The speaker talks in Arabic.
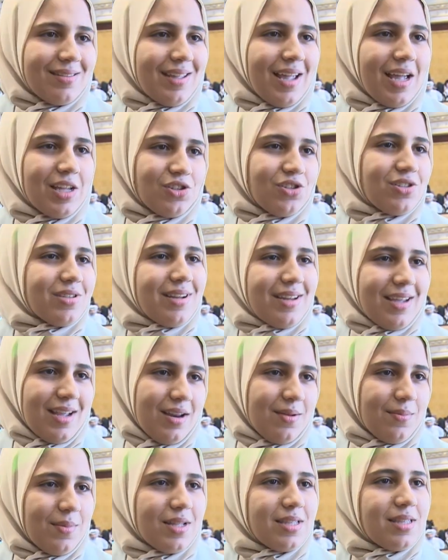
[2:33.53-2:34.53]
تعجز
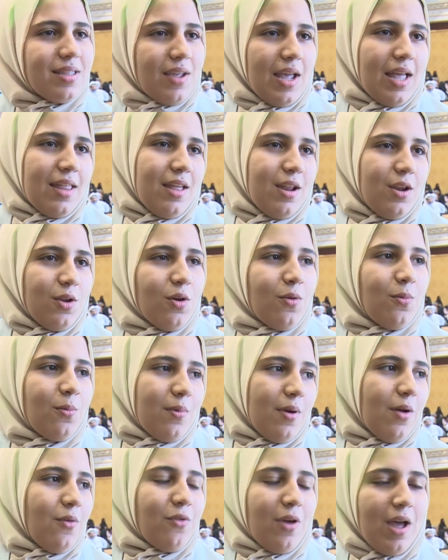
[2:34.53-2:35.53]
الكلمات في هذا اليوم
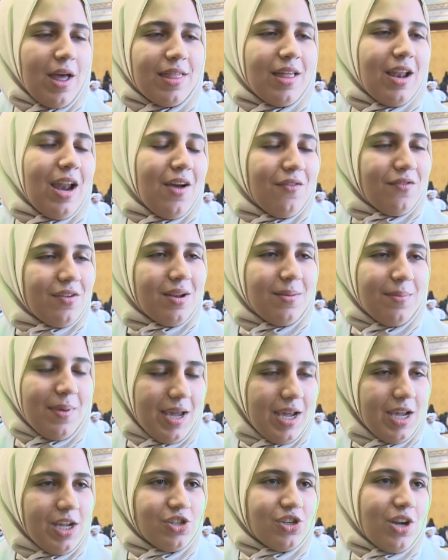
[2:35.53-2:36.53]
أو في هذا الحفل
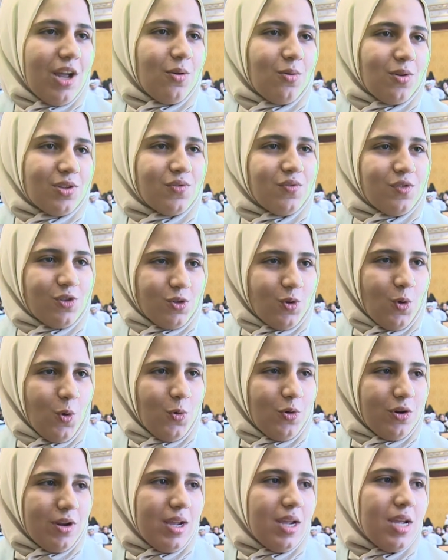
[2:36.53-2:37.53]
البهيج عن وصف
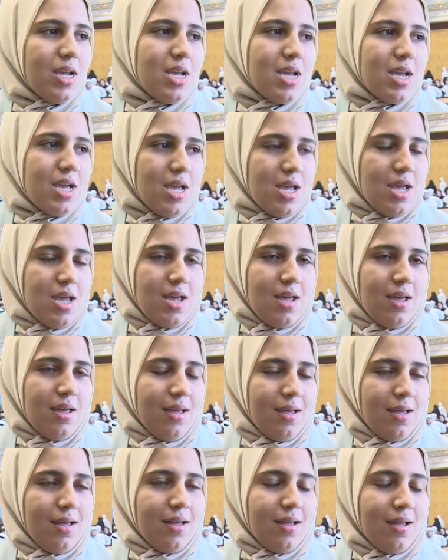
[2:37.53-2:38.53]
شعوري
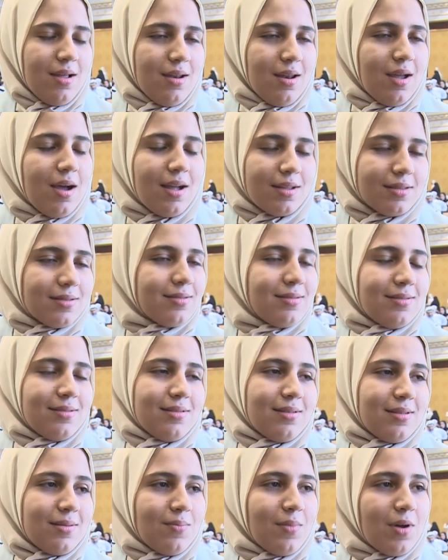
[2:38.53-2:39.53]
آه، لقد
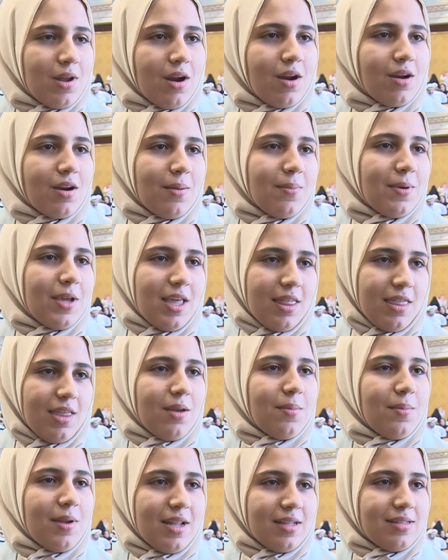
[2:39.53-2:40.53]
مررنا بكثير
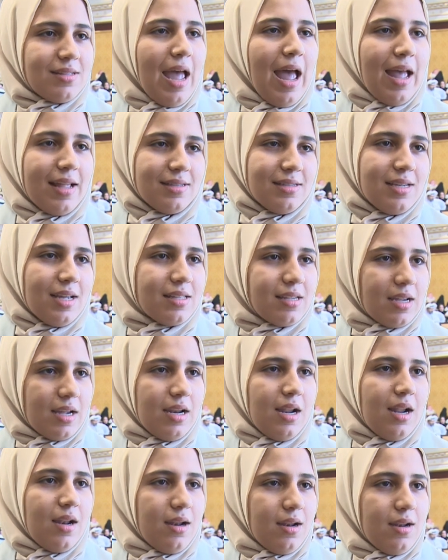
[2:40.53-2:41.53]
من التحديات
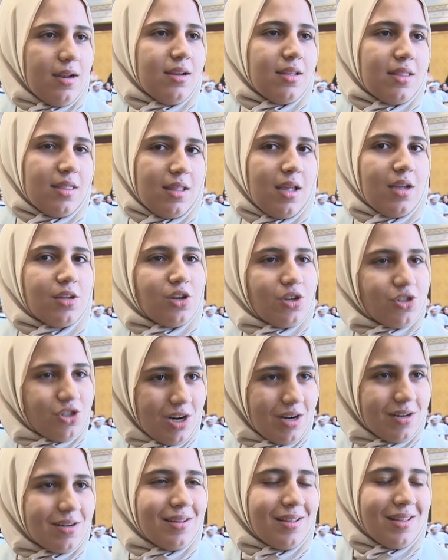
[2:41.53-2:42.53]
خلال
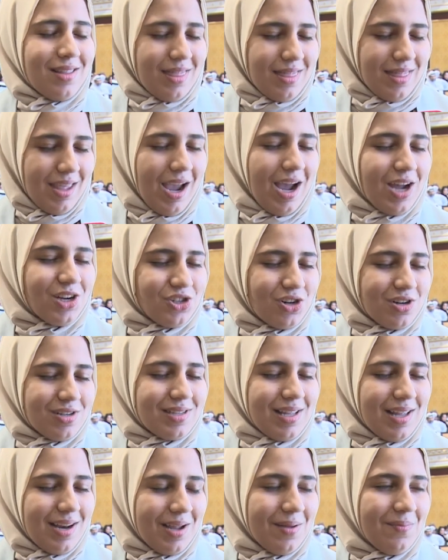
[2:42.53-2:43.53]
12
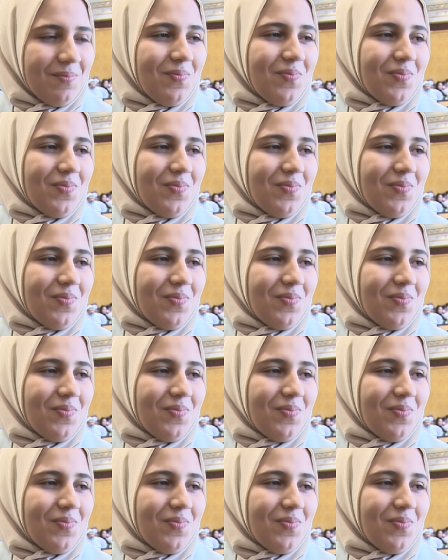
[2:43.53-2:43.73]
سنة